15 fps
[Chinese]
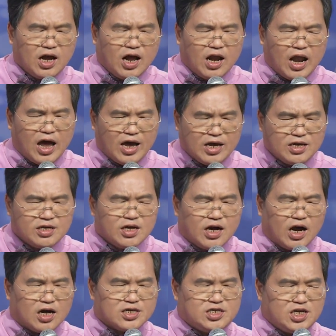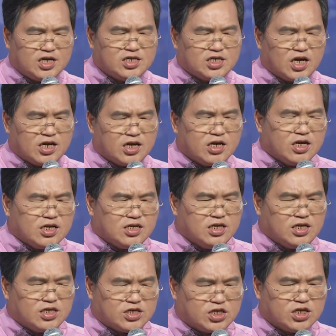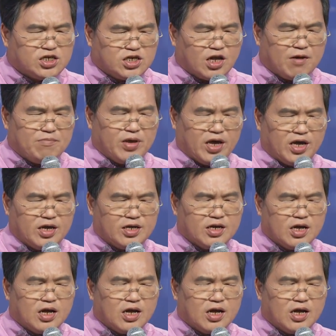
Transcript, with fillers: 来哦见证你自己的名。